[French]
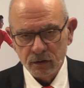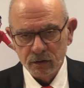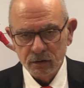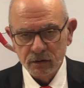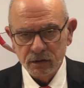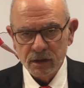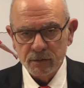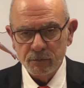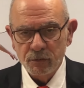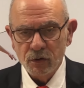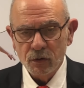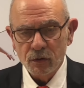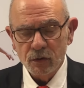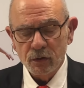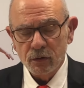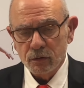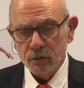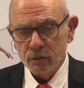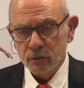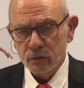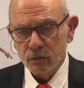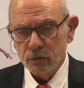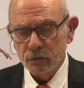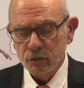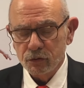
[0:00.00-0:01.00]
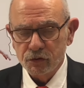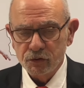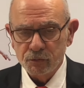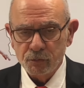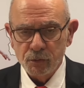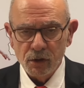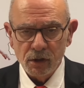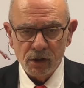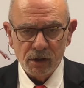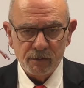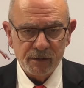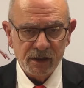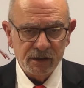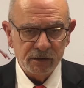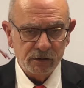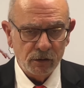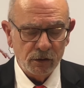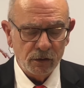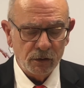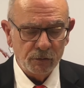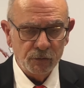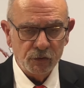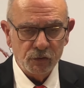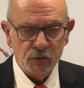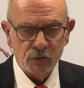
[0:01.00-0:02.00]
D'abord, le sport
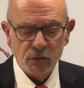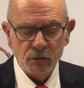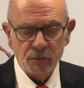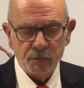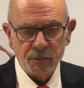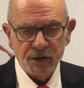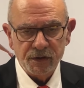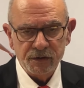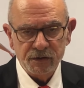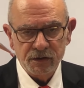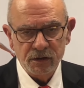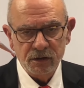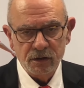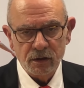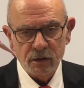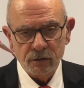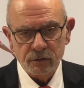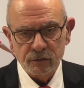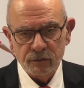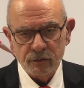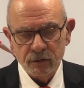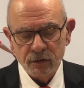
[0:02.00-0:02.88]
amateur, Monsieur le Président,